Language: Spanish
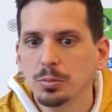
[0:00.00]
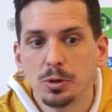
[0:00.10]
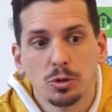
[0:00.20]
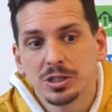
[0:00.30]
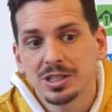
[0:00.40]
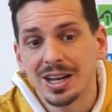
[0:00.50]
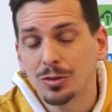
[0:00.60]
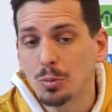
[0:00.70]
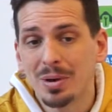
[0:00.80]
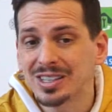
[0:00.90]
pero que está
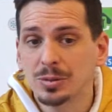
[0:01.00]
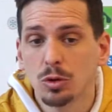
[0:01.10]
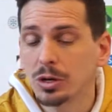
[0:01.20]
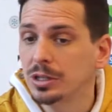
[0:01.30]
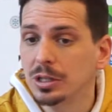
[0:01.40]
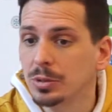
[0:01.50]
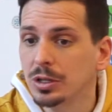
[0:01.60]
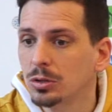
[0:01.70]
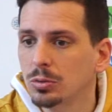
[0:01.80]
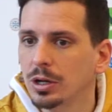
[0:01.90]
sacando máximo
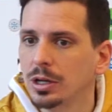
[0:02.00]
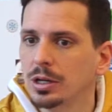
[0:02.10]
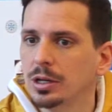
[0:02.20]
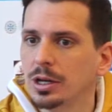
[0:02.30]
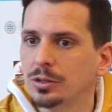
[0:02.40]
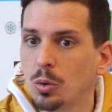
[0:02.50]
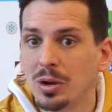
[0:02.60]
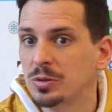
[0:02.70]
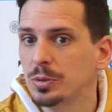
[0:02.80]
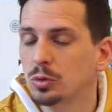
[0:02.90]
rendimiento a, todas
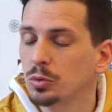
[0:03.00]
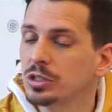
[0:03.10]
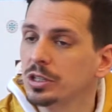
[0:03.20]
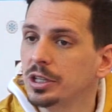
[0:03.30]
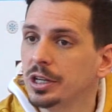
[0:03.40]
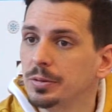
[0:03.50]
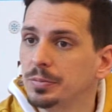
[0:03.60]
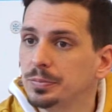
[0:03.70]
las virtudes que tiene.